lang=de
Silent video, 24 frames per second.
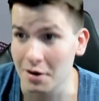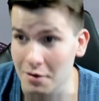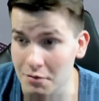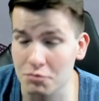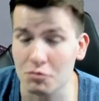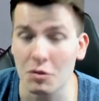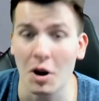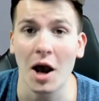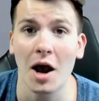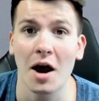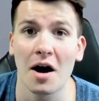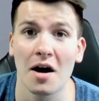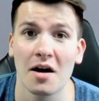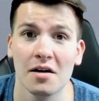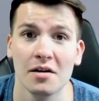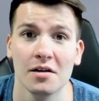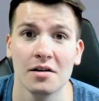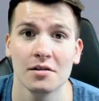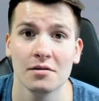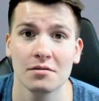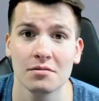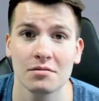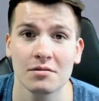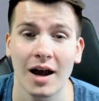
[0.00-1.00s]
Da
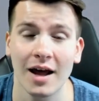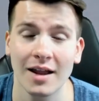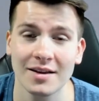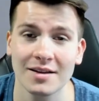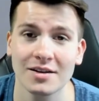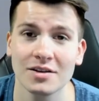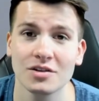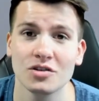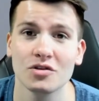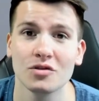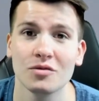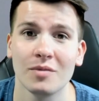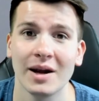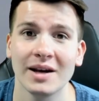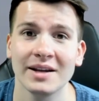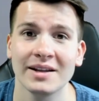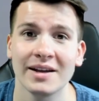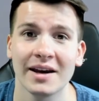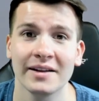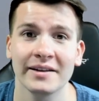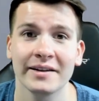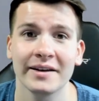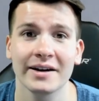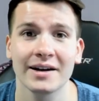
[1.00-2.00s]
äh, kann sich so manch
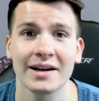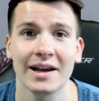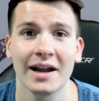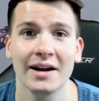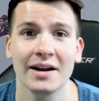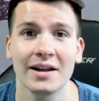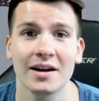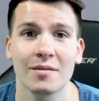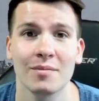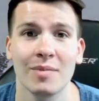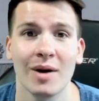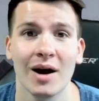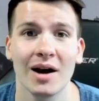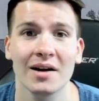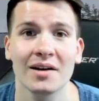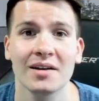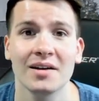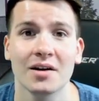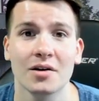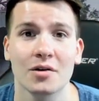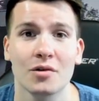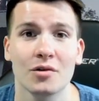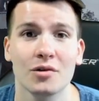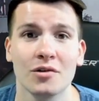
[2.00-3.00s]
anderer kleinerer Park in
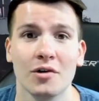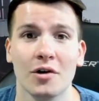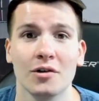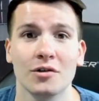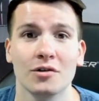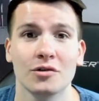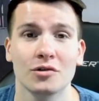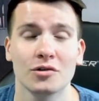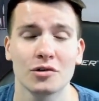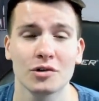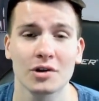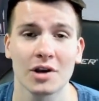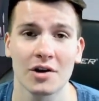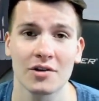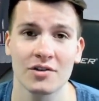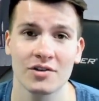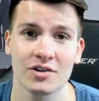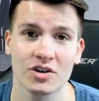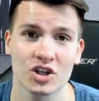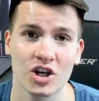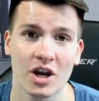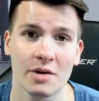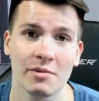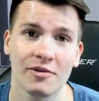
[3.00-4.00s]
der Größenordnung durchaus eine
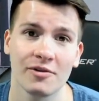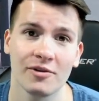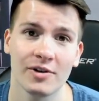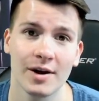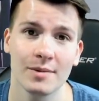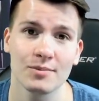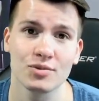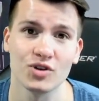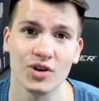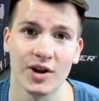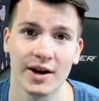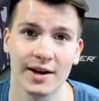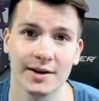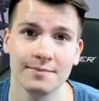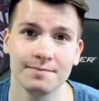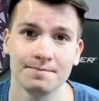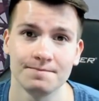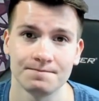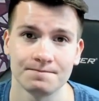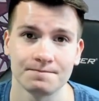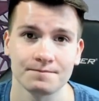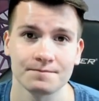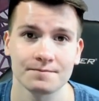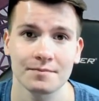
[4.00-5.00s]
Scheibe von abschneiden.
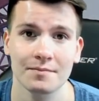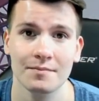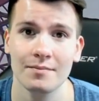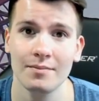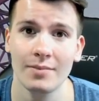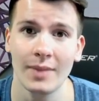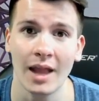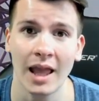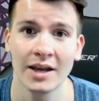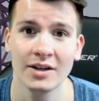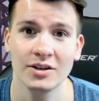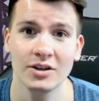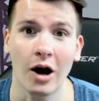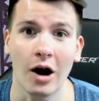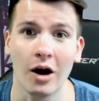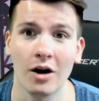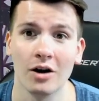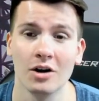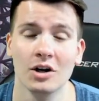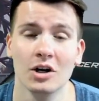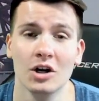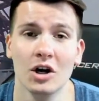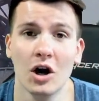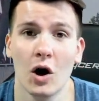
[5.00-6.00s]
Ja,
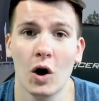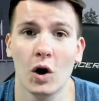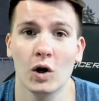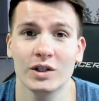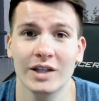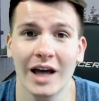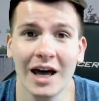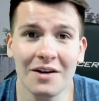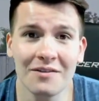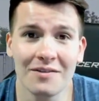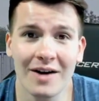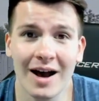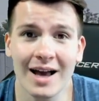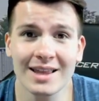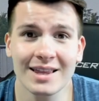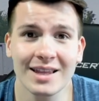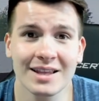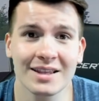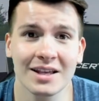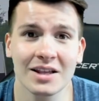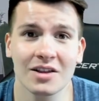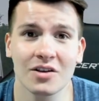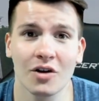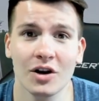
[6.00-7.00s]
und dann war es das
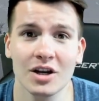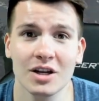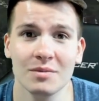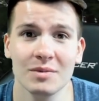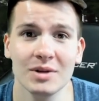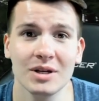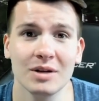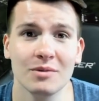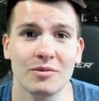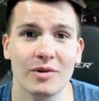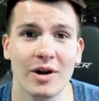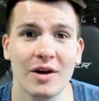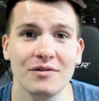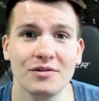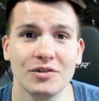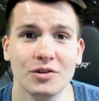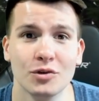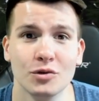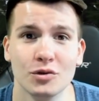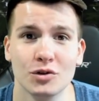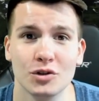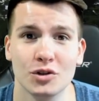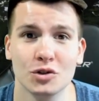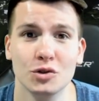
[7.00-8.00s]
jetzt heute mit dem
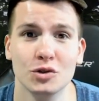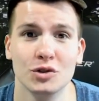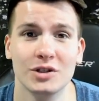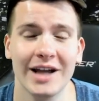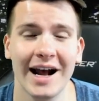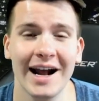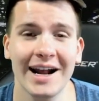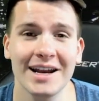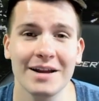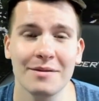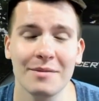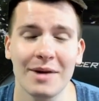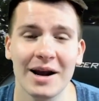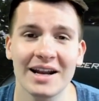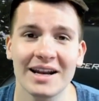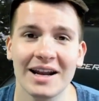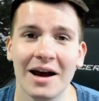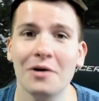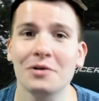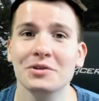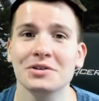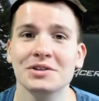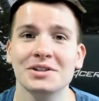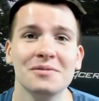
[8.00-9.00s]
Review zu Dynamite
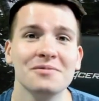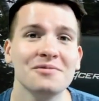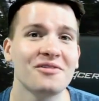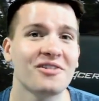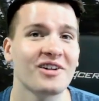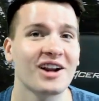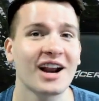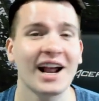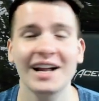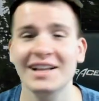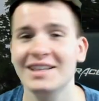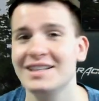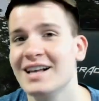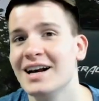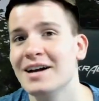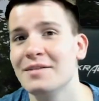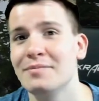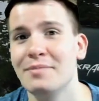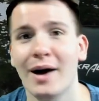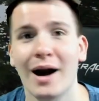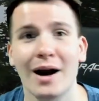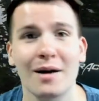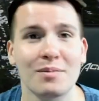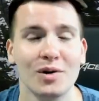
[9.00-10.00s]
aus dem
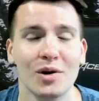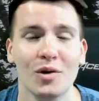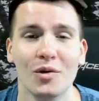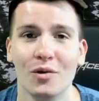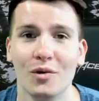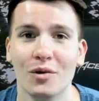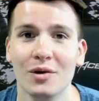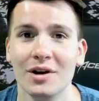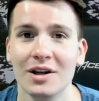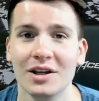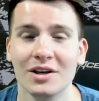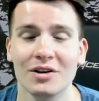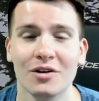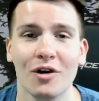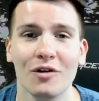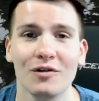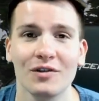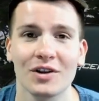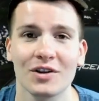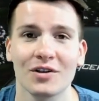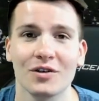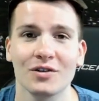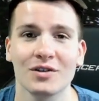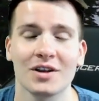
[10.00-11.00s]
Freizeitpark Plon. Ich hoffe,
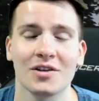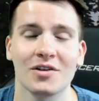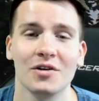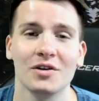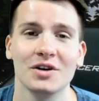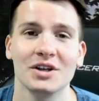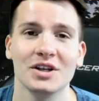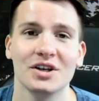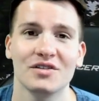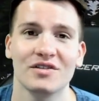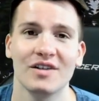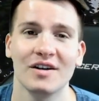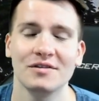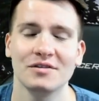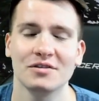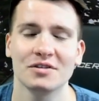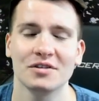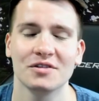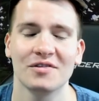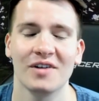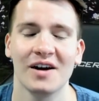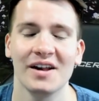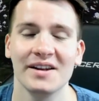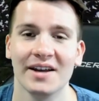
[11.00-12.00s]
dass euch das heutige Review
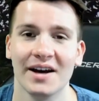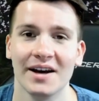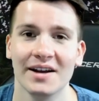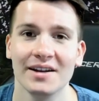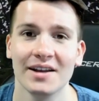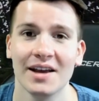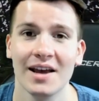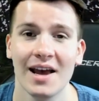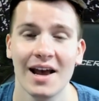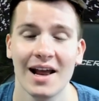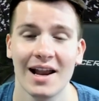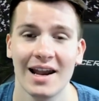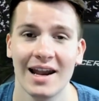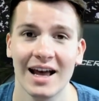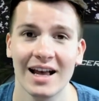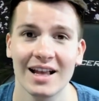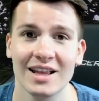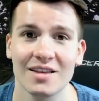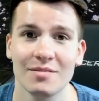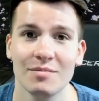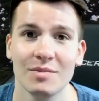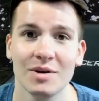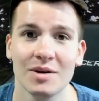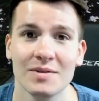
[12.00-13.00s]
gefallen hat. Lasst
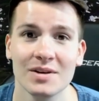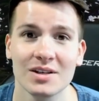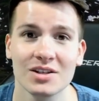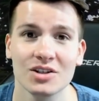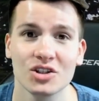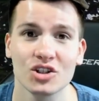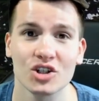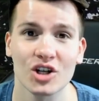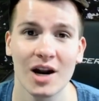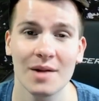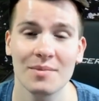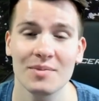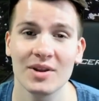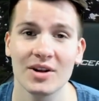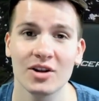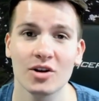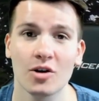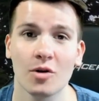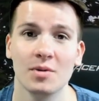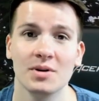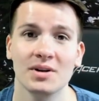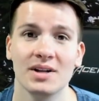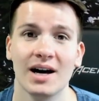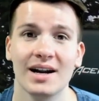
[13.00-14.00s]
es mich wissen, schreibt es in die
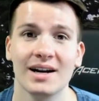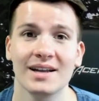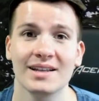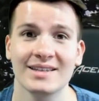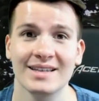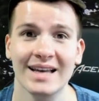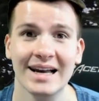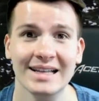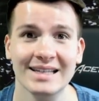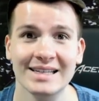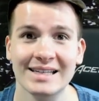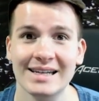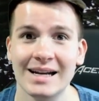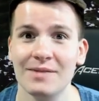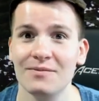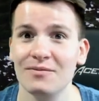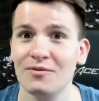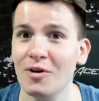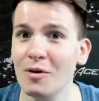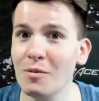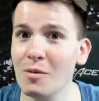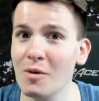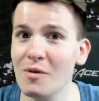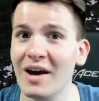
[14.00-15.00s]
Kommentare, zeigt es anhand
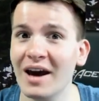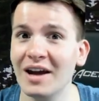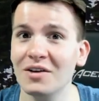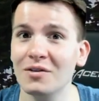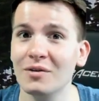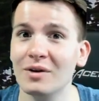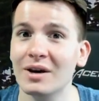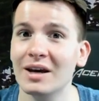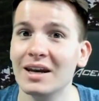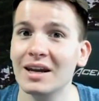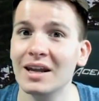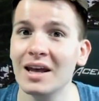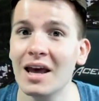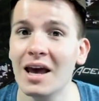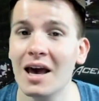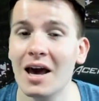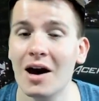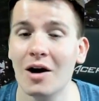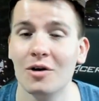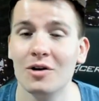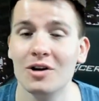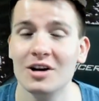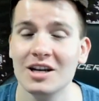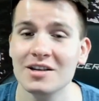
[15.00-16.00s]
von Bewertungen.
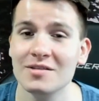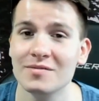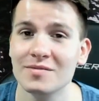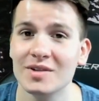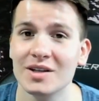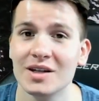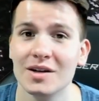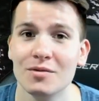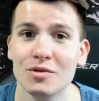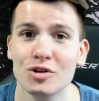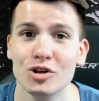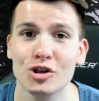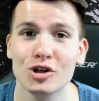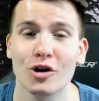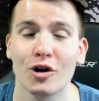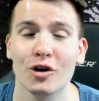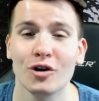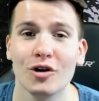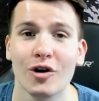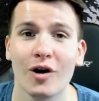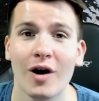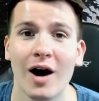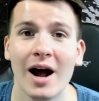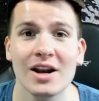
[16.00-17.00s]
Und in diesem Sinne wünsche ich euch
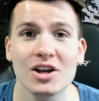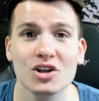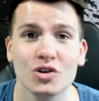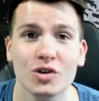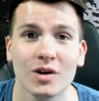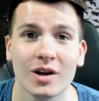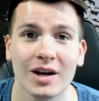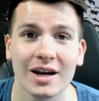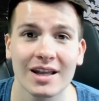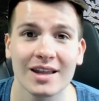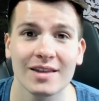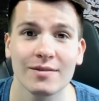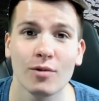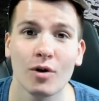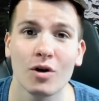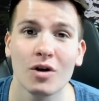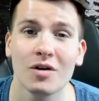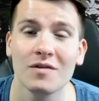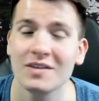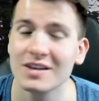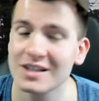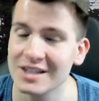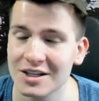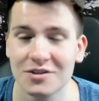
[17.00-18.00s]
noch eine schöne Restwoche.
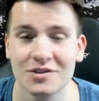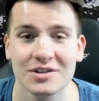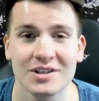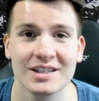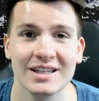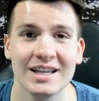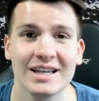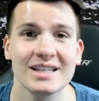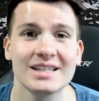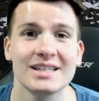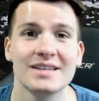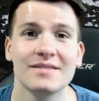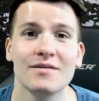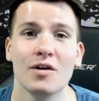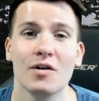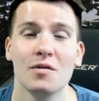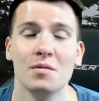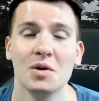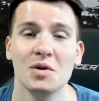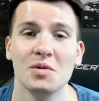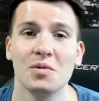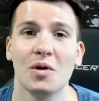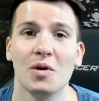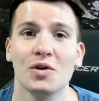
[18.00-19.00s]
Wir sehen uns nächste Woche
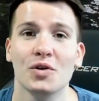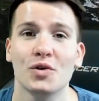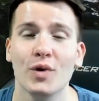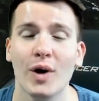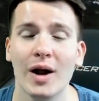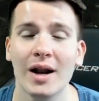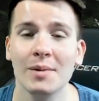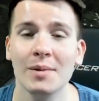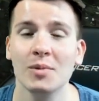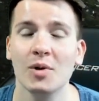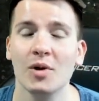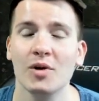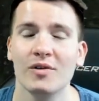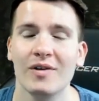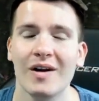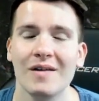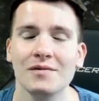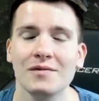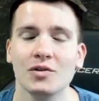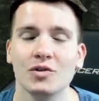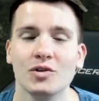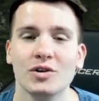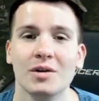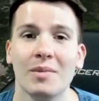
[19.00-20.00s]
Mittwoch zu einem neuen
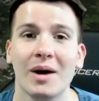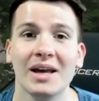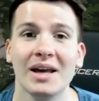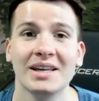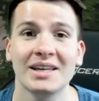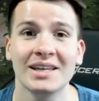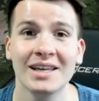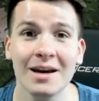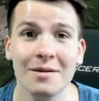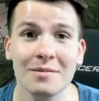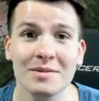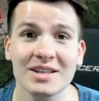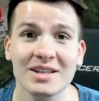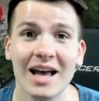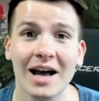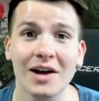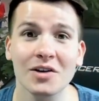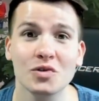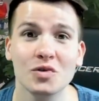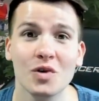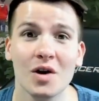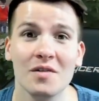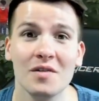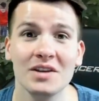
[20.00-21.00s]
Review hier bei Kirmes
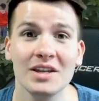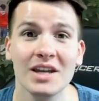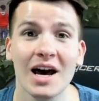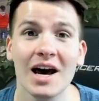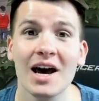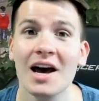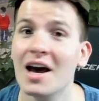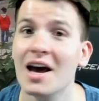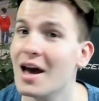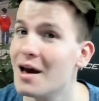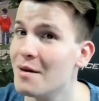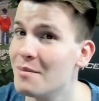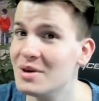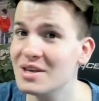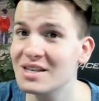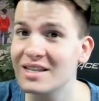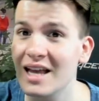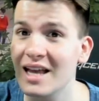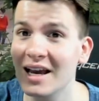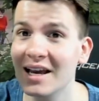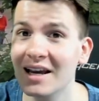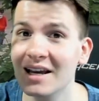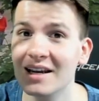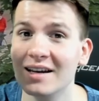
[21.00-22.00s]
aktuell wieder. Bis
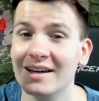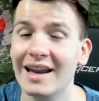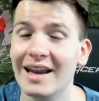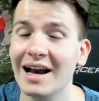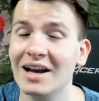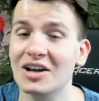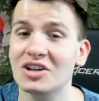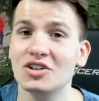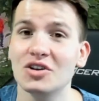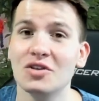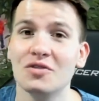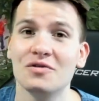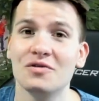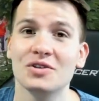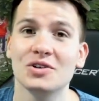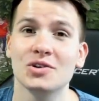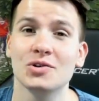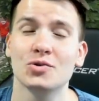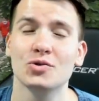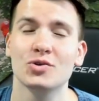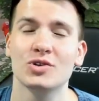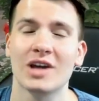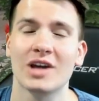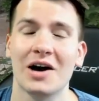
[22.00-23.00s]
dahin, Dankeschön fürs
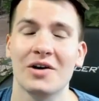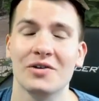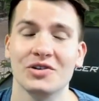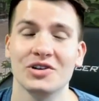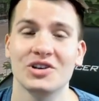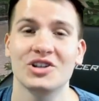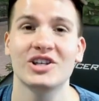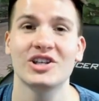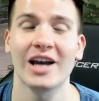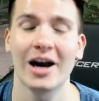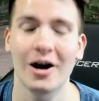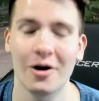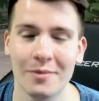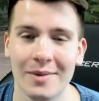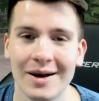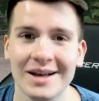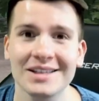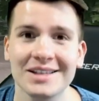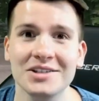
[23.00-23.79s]
Zuschauen. Ciao, macht's